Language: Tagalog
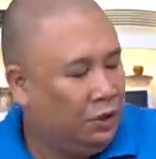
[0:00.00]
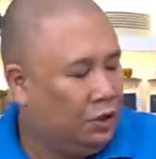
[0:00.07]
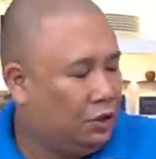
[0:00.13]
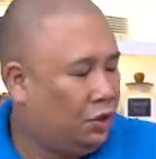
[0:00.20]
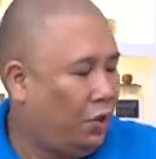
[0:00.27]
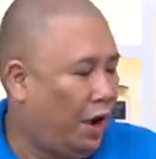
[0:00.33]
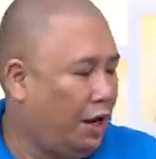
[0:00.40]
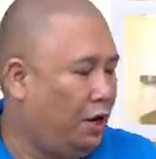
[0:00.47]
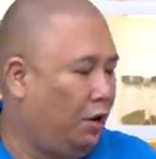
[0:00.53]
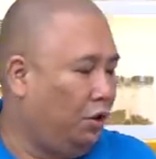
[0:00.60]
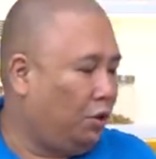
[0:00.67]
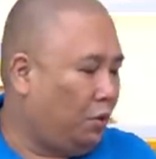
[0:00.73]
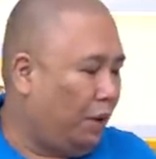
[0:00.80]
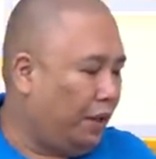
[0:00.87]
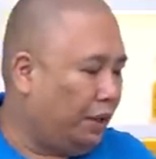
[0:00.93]
So, I
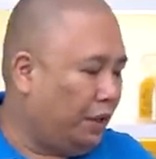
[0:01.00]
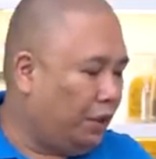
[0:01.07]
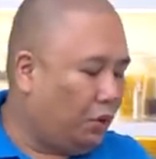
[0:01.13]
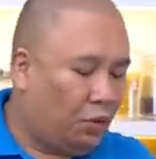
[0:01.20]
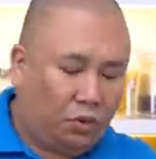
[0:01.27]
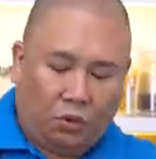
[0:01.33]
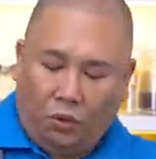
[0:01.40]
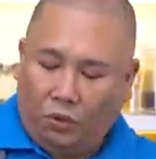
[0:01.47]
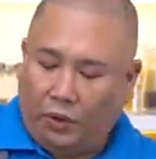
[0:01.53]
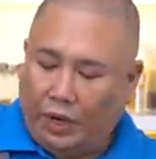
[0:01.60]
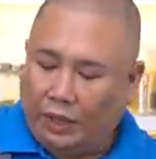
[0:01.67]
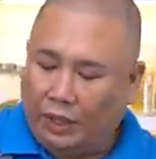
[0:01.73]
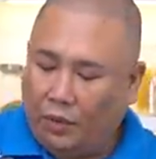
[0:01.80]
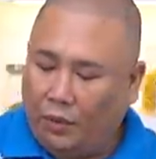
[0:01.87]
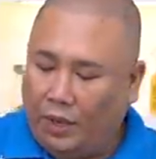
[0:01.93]
don't want it to cook
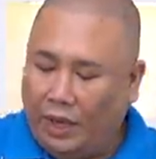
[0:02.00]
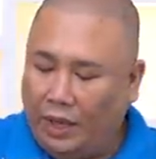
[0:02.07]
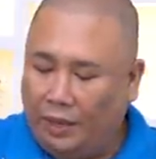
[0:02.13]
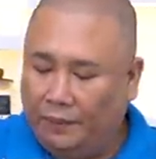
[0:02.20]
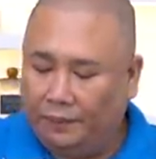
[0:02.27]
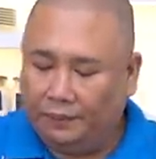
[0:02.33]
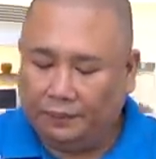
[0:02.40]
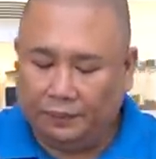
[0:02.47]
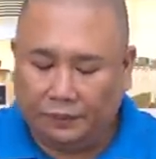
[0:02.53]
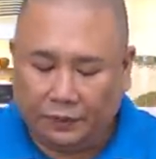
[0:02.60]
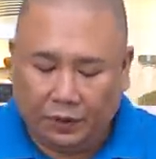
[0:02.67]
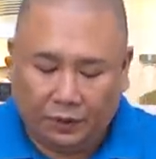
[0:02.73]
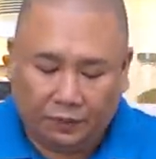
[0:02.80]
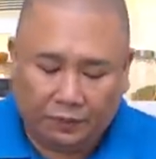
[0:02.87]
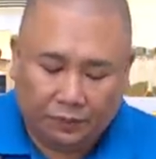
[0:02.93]
right away.
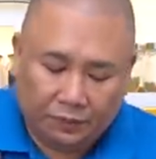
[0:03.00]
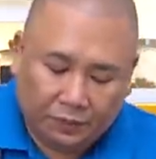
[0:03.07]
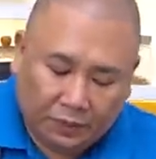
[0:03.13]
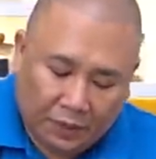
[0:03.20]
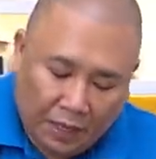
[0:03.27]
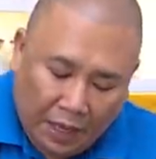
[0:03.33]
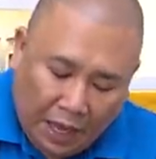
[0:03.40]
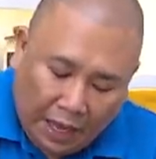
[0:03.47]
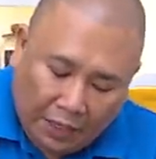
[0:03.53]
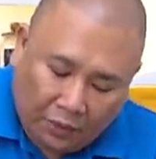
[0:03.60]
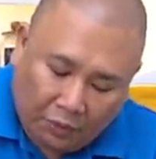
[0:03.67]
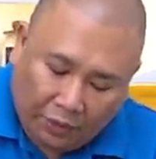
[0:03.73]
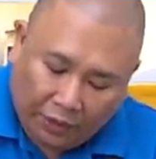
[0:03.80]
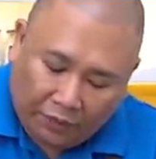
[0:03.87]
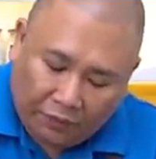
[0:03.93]
No? I
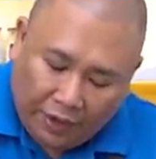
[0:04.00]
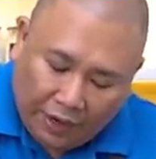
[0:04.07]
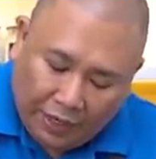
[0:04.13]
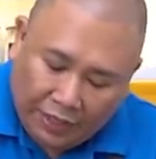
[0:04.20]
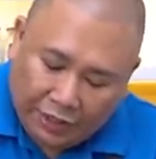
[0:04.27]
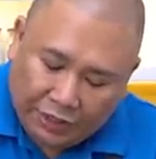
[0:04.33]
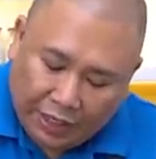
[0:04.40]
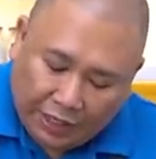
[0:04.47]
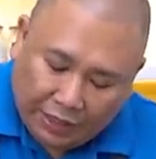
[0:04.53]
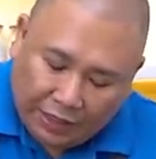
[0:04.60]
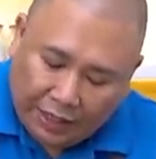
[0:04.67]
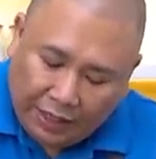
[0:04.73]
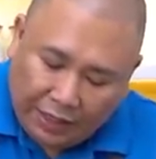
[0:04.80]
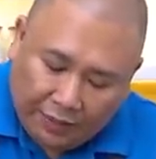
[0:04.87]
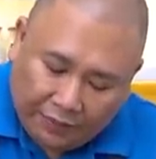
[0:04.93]
cook it very
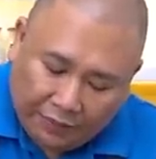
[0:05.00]
gently